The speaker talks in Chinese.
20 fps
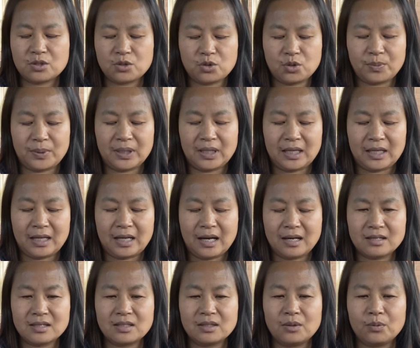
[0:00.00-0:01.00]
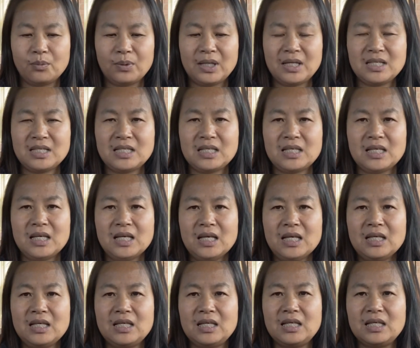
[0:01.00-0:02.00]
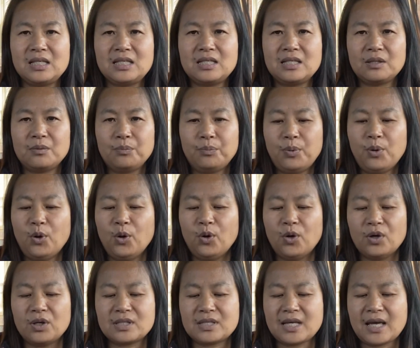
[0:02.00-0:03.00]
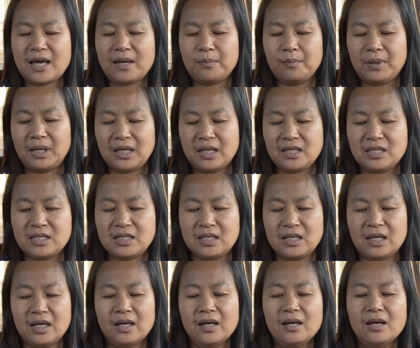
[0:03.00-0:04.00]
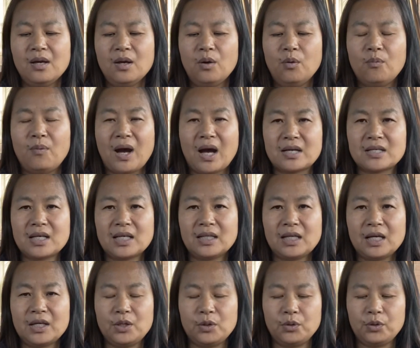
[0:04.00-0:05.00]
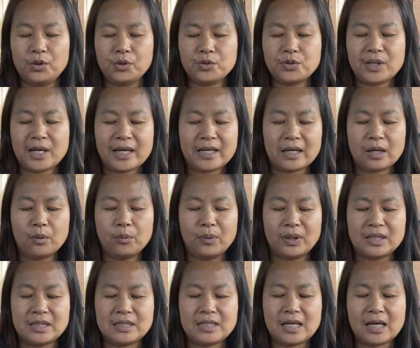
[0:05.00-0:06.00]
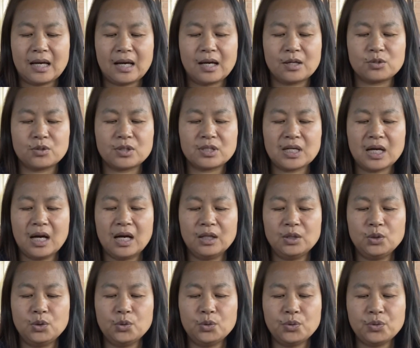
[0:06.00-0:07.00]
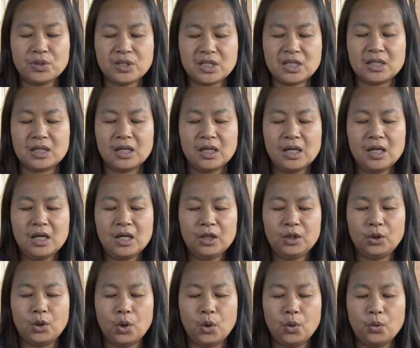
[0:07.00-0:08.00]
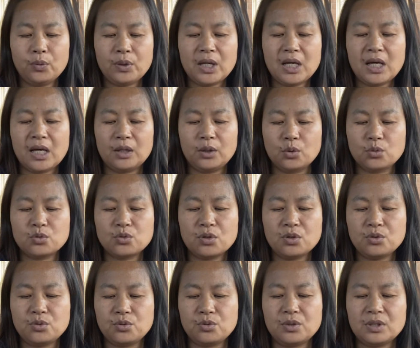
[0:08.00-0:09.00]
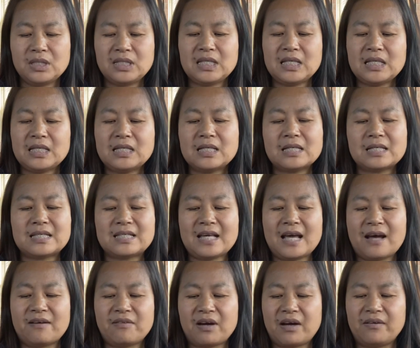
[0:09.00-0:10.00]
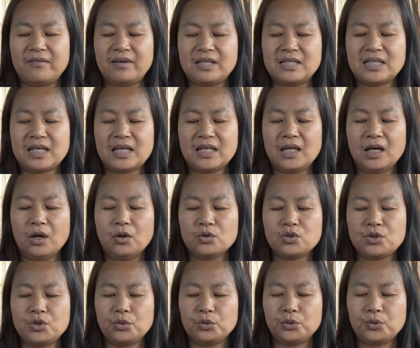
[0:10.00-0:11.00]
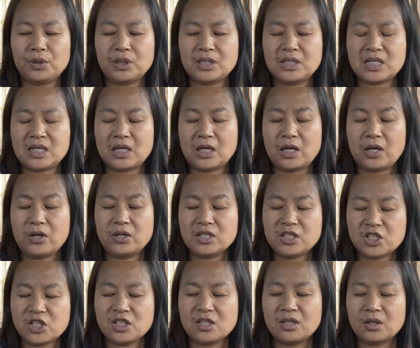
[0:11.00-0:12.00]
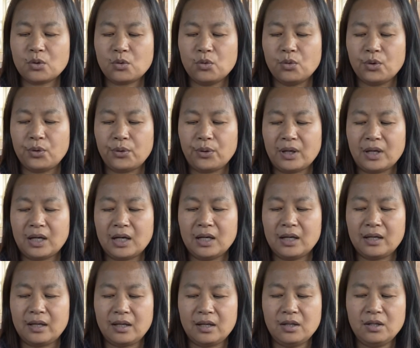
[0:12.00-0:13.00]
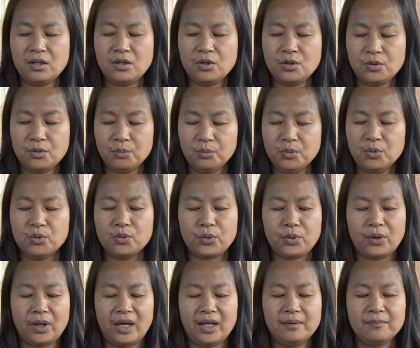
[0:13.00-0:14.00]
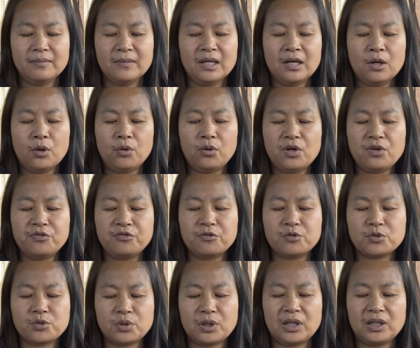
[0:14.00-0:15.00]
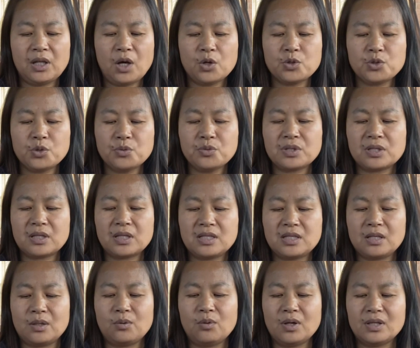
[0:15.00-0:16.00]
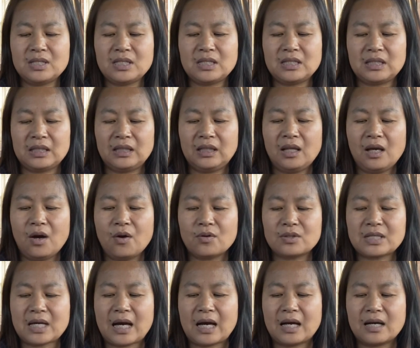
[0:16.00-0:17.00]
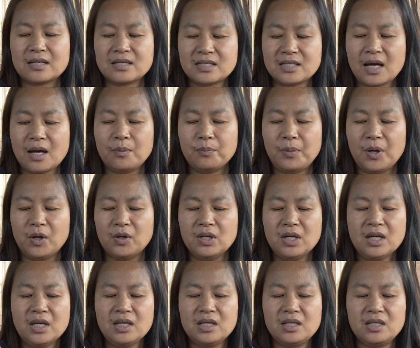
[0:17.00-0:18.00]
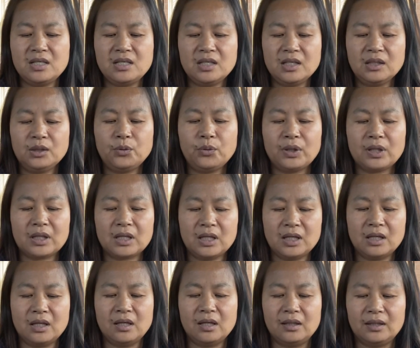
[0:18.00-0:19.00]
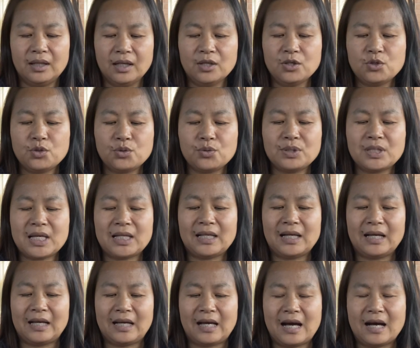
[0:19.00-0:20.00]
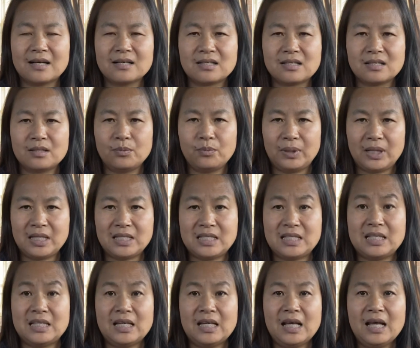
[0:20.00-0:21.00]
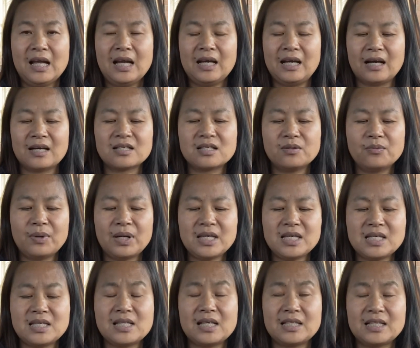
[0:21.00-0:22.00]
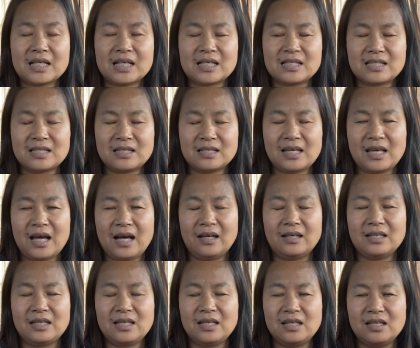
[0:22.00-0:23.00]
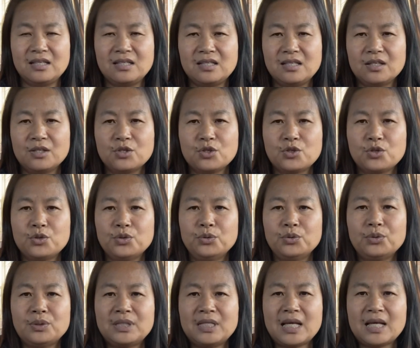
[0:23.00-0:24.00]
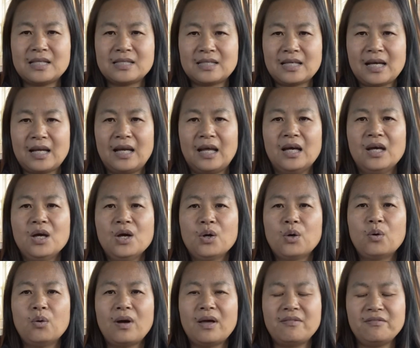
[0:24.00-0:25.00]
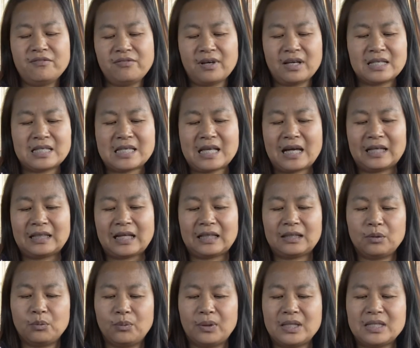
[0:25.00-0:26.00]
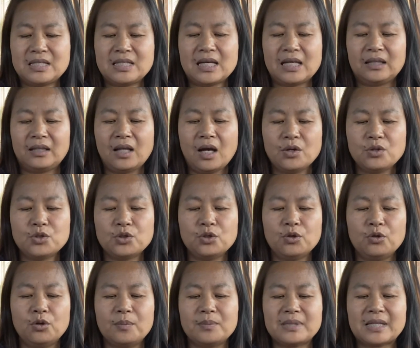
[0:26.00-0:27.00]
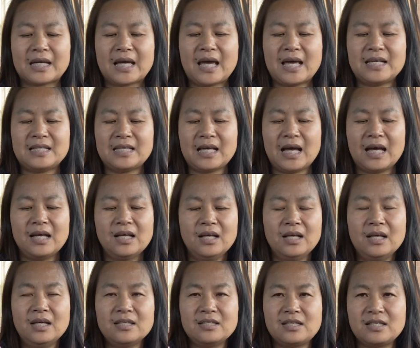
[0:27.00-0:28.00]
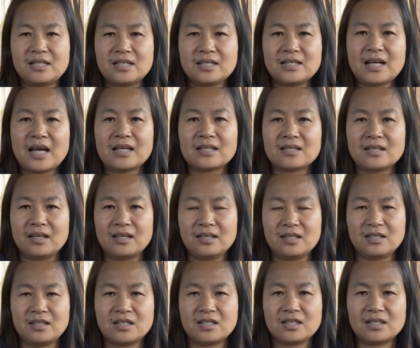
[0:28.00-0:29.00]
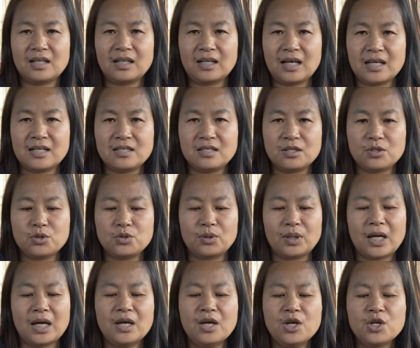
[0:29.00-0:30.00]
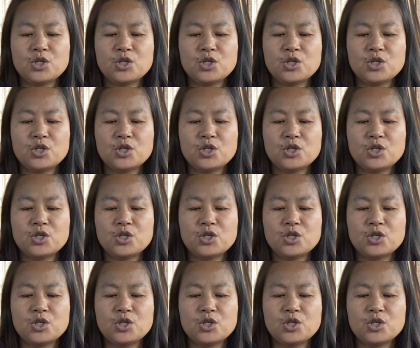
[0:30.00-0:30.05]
说明呢，粮食的危机已经迫在眉睫。网上呢有流传一个文件哈，说成都市农业农村局近日下发文件，要求对全市的果园和林牧园。恢复水稻种植的情况进行调查和上报，以应对可能出现的粮食危机。粮食危机的这个字样已经出现在了官方下达的文件当中。我们再看一下，其实上层已经知道得很清楚了。